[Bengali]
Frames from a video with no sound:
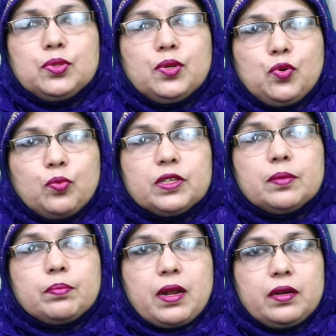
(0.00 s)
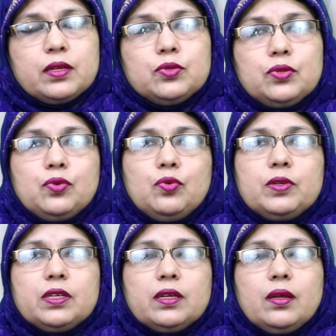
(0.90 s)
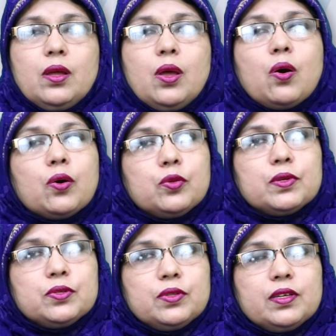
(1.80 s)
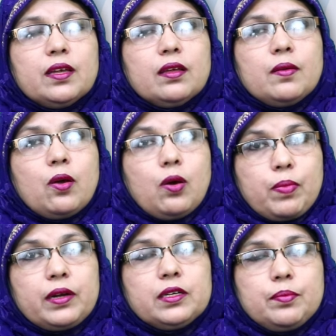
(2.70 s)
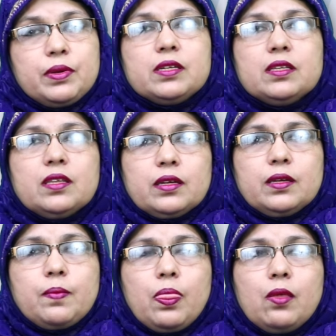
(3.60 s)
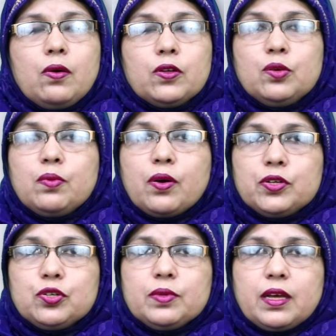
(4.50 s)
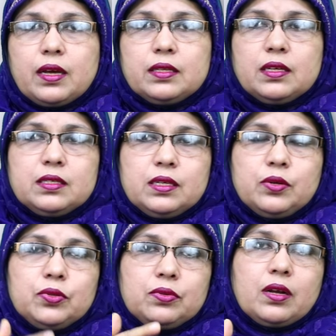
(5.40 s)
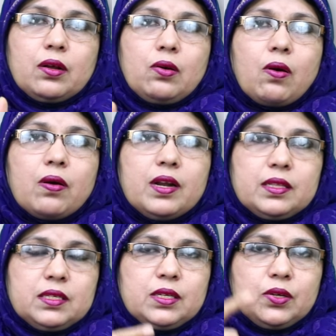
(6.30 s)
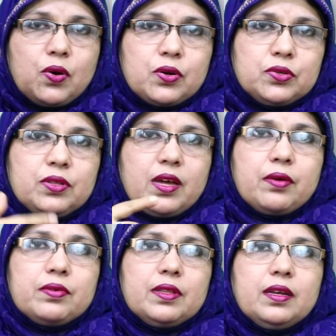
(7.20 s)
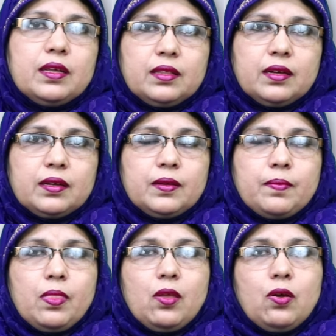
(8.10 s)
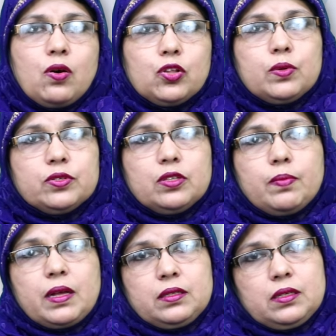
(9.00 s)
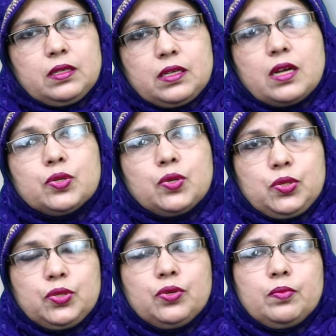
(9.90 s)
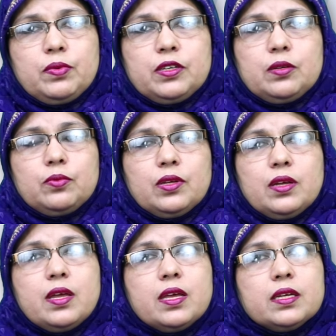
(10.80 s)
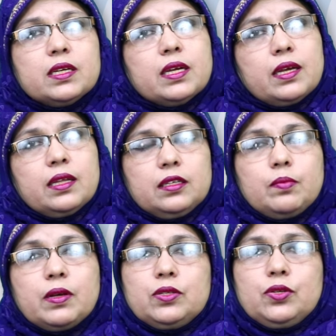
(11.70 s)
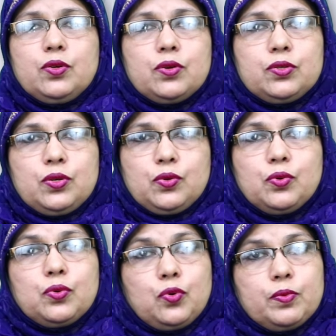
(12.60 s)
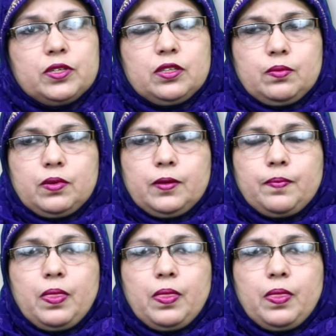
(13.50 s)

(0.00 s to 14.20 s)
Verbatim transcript: যদি কমে যায় পানিটা যদি কমে যায় অথবা যদি পানিটা বেশি থাকে অথবা অনেক সময় দেখা যায় যে হয়তো তার কর্ড আছে কর্ড যদি দিয়ে নেক থাকে অথবা যদি বাচ্চাটা শ্বাসকষ্ট হয় পেটের মধ্যে সেক্ষেত্রে বাচ্চা নড়াচড়া কমে যেতে পারে